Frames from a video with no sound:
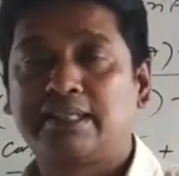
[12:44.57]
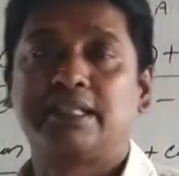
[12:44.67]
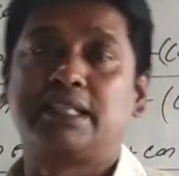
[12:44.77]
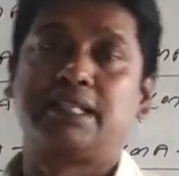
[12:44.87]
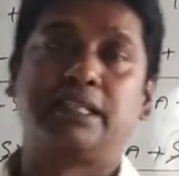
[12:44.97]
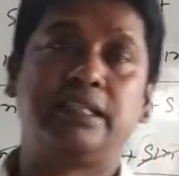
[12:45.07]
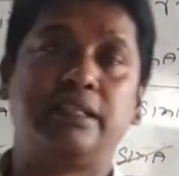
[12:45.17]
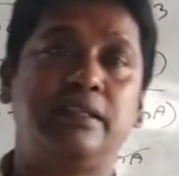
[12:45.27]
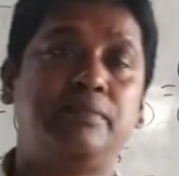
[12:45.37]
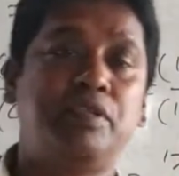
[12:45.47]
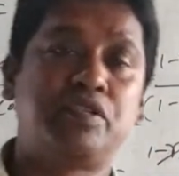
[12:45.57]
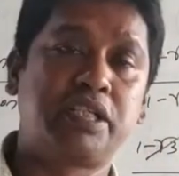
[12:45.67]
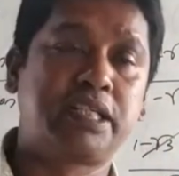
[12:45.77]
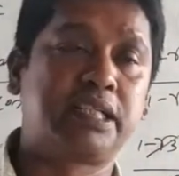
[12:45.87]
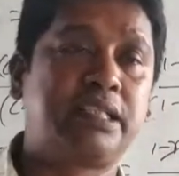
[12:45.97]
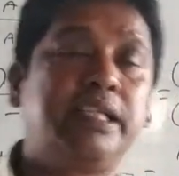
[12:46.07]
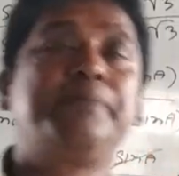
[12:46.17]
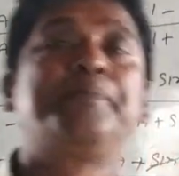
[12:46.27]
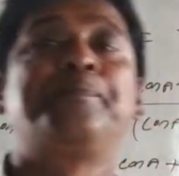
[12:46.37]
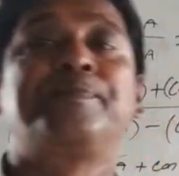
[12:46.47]
সিক্সটি ডিগ্রি প্রিয় শিক্ষার্থী
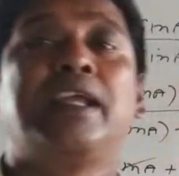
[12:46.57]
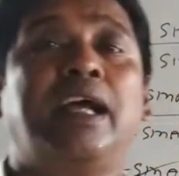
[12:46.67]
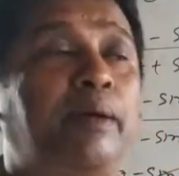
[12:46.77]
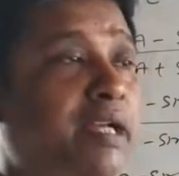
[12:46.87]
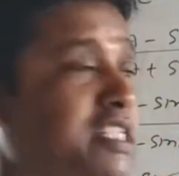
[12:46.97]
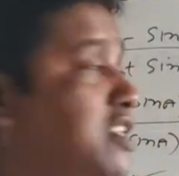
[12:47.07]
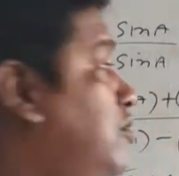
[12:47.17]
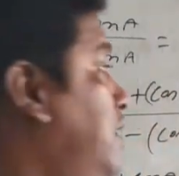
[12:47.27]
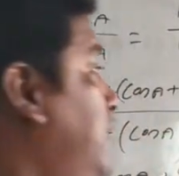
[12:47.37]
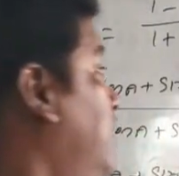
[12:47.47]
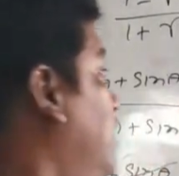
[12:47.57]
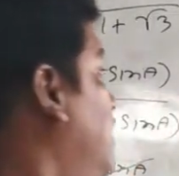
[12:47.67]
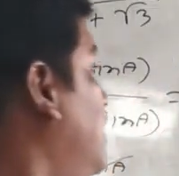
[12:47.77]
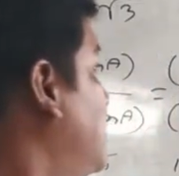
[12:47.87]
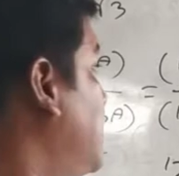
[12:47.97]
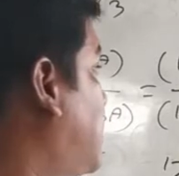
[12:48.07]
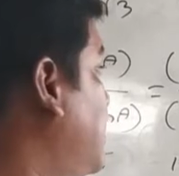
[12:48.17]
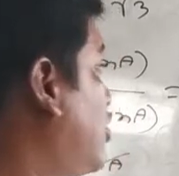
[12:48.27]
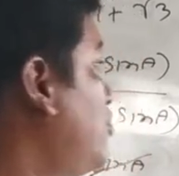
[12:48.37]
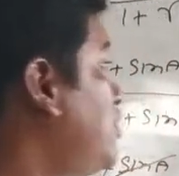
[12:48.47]
আমরা আশা করি যে
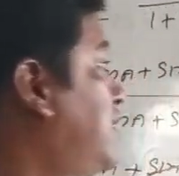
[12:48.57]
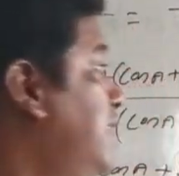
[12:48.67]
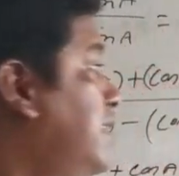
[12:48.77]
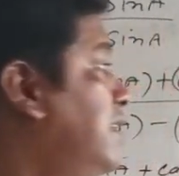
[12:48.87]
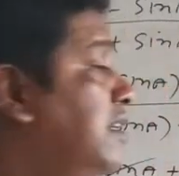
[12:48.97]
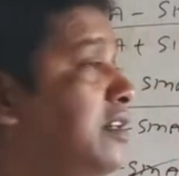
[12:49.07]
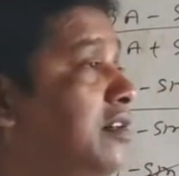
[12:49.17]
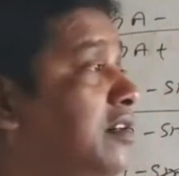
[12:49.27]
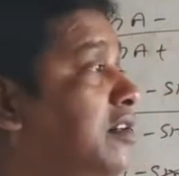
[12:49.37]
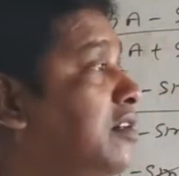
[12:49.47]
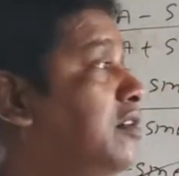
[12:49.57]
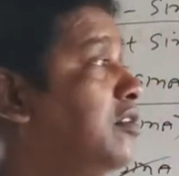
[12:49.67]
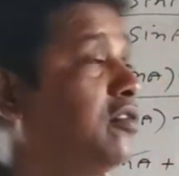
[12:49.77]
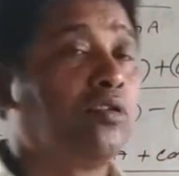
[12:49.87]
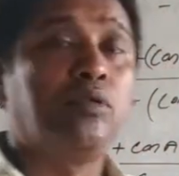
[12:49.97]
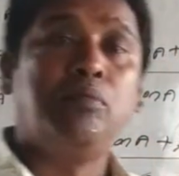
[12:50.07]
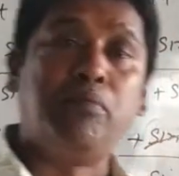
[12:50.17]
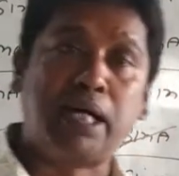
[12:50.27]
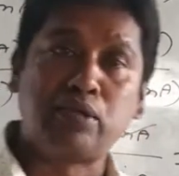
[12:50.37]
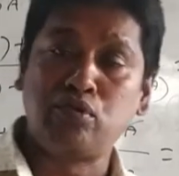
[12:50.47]
ত্রিকোণমিতির
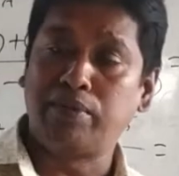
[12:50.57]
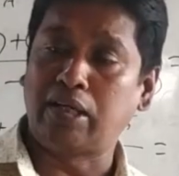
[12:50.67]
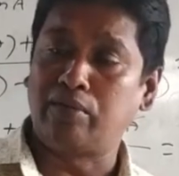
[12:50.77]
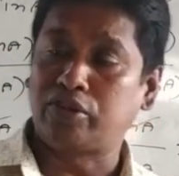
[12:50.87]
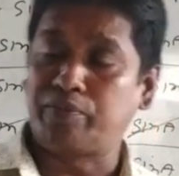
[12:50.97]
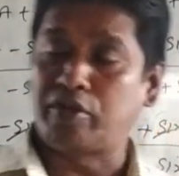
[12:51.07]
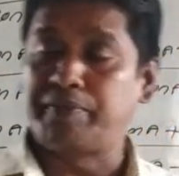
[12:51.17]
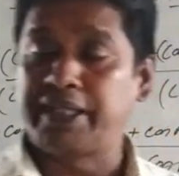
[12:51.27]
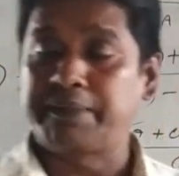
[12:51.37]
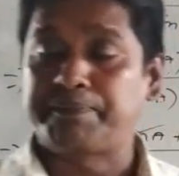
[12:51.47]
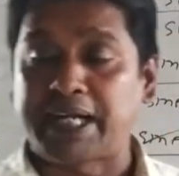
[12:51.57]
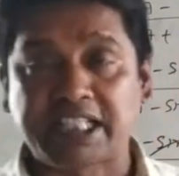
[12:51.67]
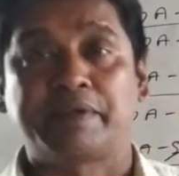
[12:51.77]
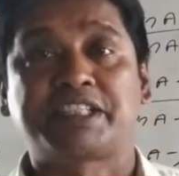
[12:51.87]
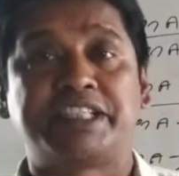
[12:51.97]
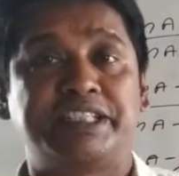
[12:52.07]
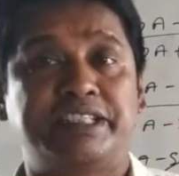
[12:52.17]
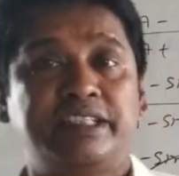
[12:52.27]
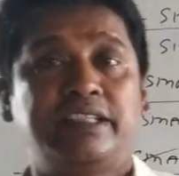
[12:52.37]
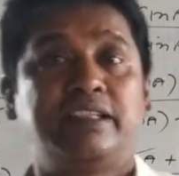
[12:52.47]
মানগুলো ভালো মতো পড়বে পাশাপাশি
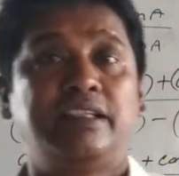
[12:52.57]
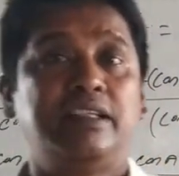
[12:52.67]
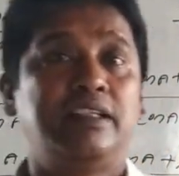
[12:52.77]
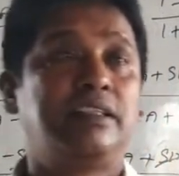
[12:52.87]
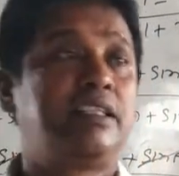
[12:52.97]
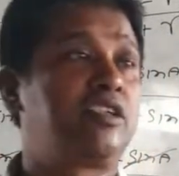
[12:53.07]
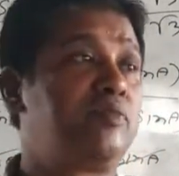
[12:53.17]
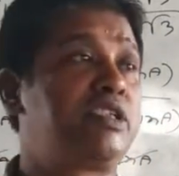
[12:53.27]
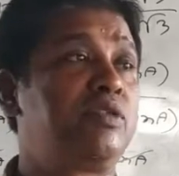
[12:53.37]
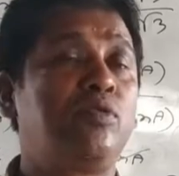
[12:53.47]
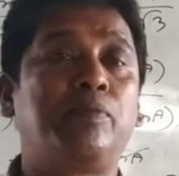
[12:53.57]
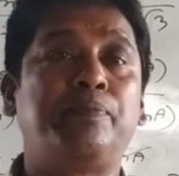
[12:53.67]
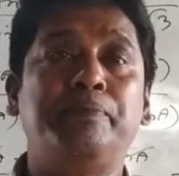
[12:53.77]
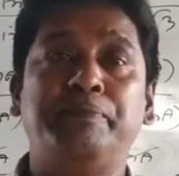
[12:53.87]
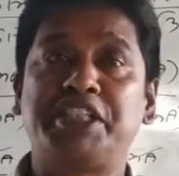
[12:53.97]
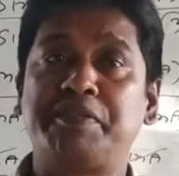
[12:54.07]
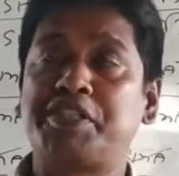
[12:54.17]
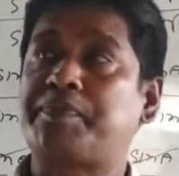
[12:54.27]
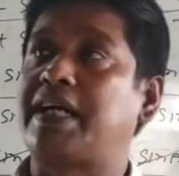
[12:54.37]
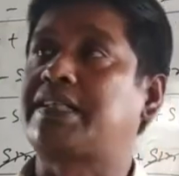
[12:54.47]
ত্রিকোণমিতিগুলো বেশি
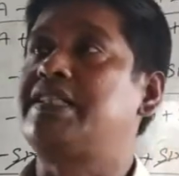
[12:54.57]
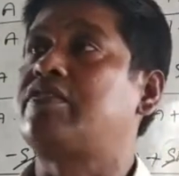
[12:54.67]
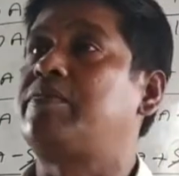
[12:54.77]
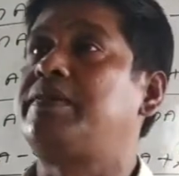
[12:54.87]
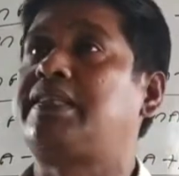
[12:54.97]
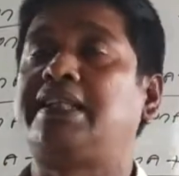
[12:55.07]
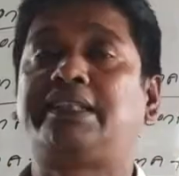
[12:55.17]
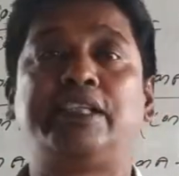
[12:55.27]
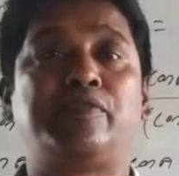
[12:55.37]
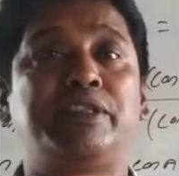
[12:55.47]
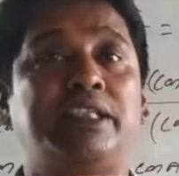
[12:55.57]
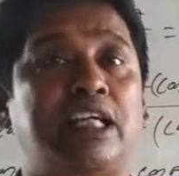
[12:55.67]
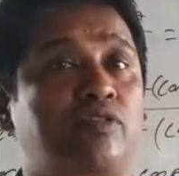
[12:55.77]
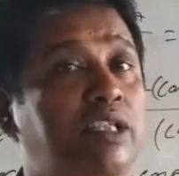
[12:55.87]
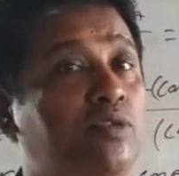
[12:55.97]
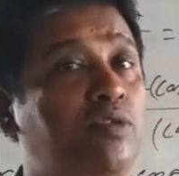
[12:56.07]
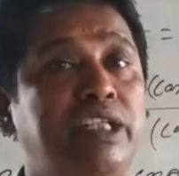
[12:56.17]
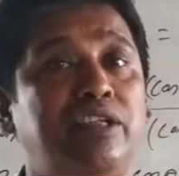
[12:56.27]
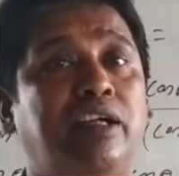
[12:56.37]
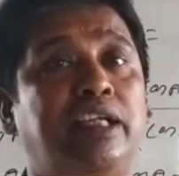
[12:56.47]
বেশি প্র্যাকটিস করবে তাহলে ত্রিকোণমিতি আসলে
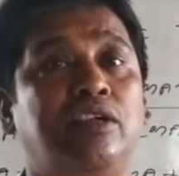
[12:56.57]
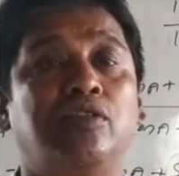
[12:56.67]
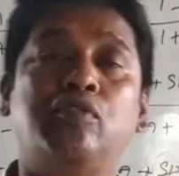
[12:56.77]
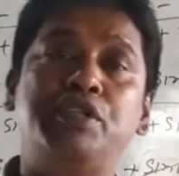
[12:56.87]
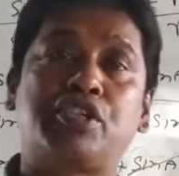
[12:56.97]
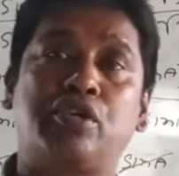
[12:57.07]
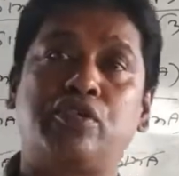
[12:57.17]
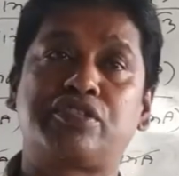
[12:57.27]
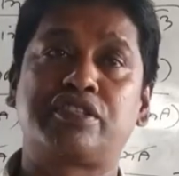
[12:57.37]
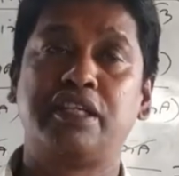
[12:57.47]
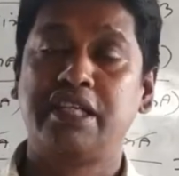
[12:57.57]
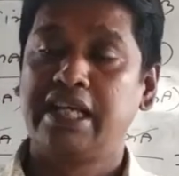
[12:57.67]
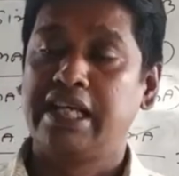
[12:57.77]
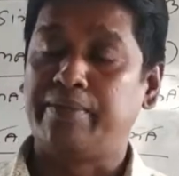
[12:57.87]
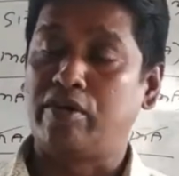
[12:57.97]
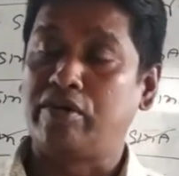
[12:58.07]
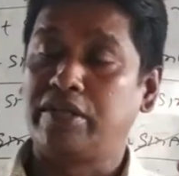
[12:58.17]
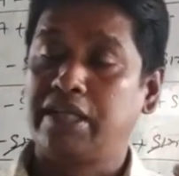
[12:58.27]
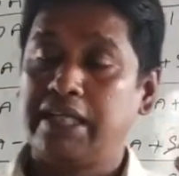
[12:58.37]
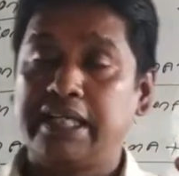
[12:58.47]
কঠিন নয় খুবই সহজ এবং
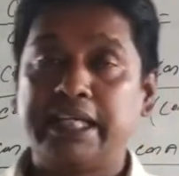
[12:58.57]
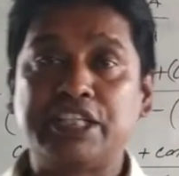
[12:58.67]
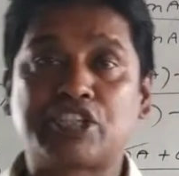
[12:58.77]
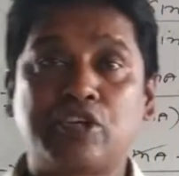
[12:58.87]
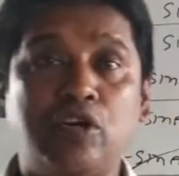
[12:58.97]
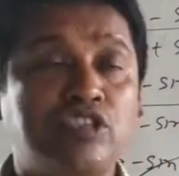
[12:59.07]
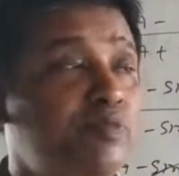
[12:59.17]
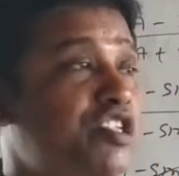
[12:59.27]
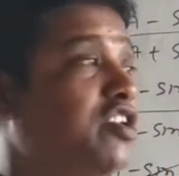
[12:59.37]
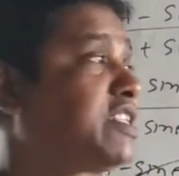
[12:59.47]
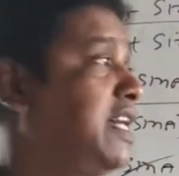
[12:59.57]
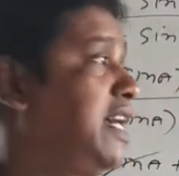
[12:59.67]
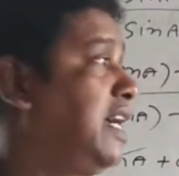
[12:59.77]
এই সহজ বিষয়টা